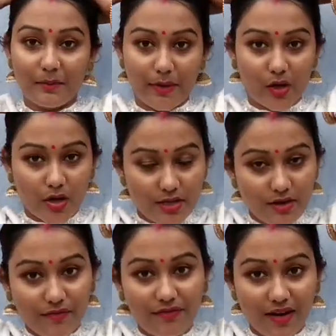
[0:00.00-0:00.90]
बिकॉज
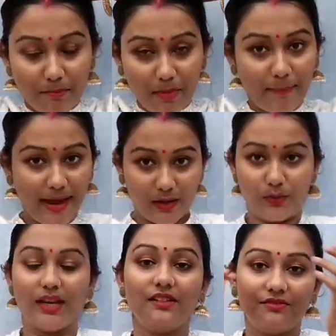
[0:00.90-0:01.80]
ऑफ अब मैं
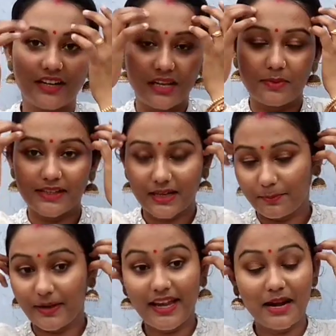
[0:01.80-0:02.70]
पहनूंगी कंफर्टेबल
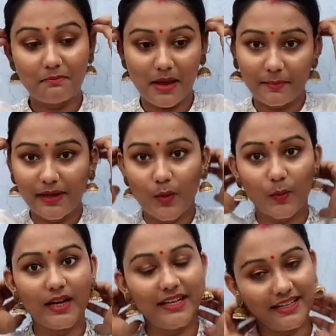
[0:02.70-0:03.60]
कपड़े एंड मैं
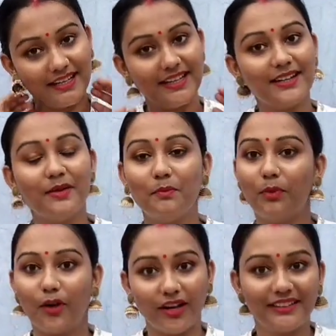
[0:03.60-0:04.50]
बनाऊंगी डिनर
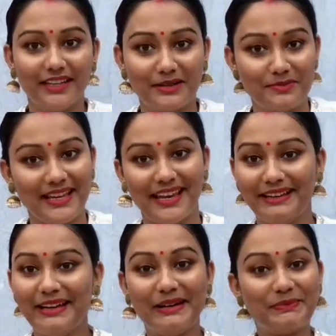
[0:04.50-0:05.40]
बहुत गर्मी
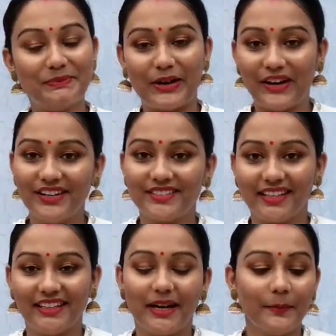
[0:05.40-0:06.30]
है बहुत
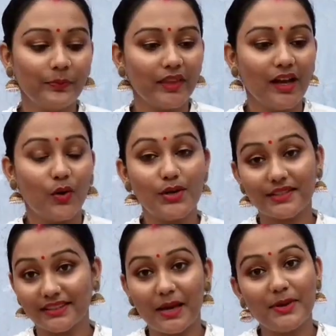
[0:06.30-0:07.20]
ज़्यादा हो
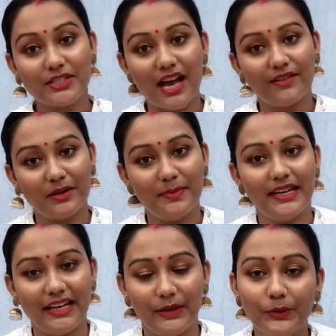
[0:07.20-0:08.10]
सकता है मैं शावर भी
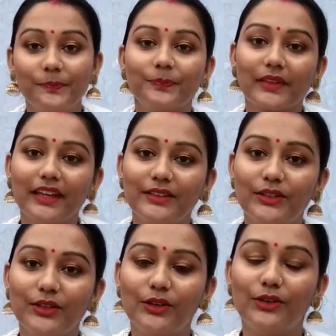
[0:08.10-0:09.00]
ले लूँ
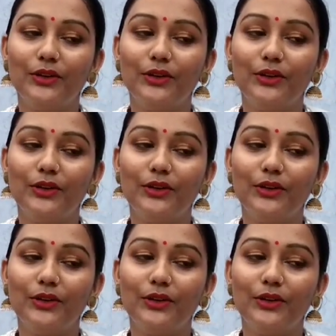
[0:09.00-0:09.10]
तो